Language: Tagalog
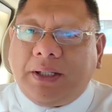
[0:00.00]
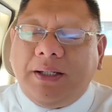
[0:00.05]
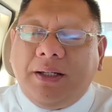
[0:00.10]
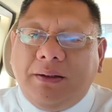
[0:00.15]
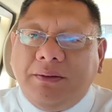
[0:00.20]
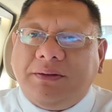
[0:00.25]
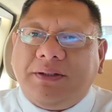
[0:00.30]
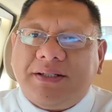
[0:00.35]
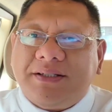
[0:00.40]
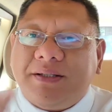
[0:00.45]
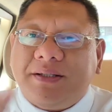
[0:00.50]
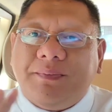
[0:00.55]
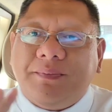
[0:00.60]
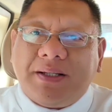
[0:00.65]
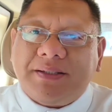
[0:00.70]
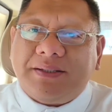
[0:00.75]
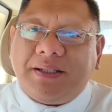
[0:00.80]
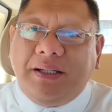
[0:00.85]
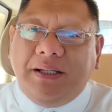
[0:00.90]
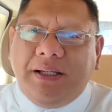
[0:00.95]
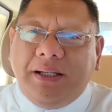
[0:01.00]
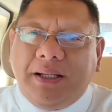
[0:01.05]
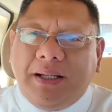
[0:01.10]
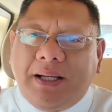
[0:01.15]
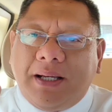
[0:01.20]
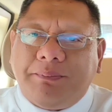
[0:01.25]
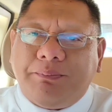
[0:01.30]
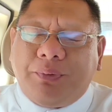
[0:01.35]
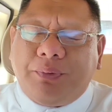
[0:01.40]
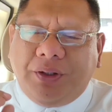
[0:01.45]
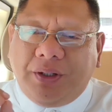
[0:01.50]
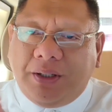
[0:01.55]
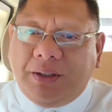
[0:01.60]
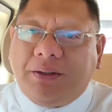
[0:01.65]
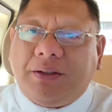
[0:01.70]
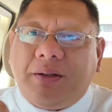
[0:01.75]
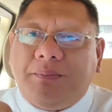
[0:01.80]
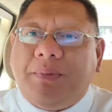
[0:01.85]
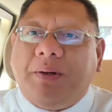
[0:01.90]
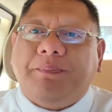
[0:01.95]
tan-aw ta sa mga silingan,
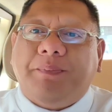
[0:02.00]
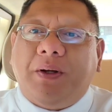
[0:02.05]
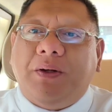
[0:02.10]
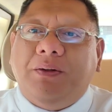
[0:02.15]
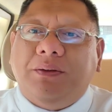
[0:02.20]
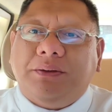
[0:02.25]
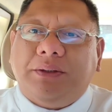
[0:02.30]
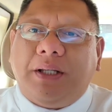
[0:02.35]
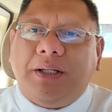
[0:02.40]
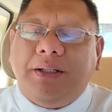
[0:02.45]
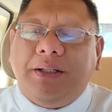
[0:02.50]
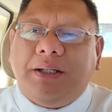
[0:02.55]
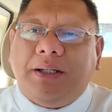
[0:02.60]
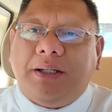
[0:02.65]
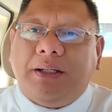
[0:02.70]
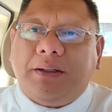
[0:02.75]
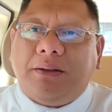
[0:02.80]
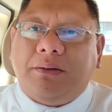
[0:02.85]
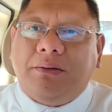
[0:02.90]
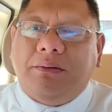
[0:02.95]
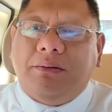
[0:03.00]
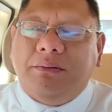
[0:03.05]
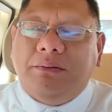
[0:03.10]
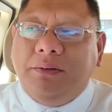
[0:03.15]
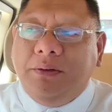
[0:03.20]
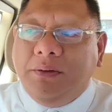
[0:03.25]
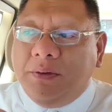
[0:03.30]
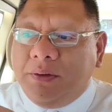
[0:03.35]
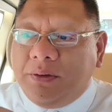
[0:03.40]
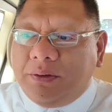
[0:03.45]
pwede kita magpangutan na kung